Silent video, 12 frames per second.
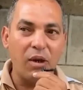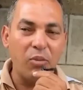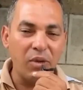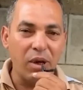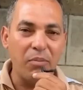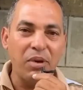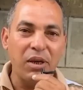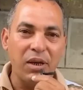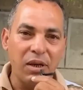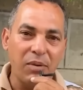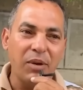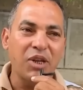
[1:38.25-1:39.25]
يوميا
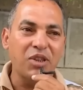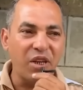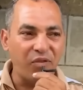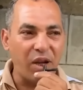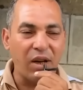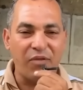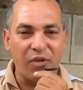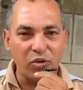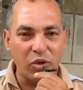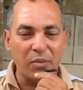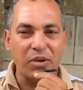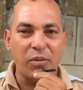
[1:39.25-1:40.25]
بيجي عشان يدفع
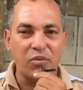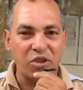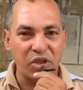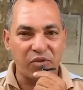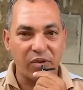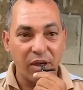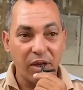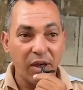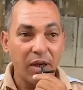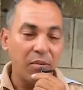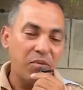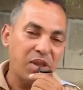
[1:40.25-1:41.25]
الفاتوره بتاع المستشفى
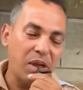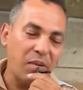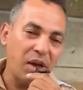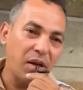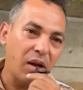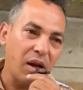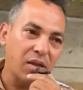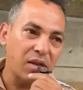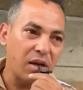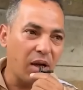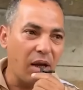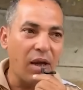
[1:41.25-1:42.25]
ساعه ما جينا
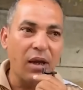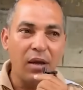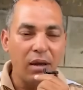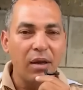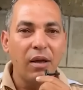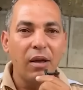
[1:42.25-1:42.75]
القصر هنا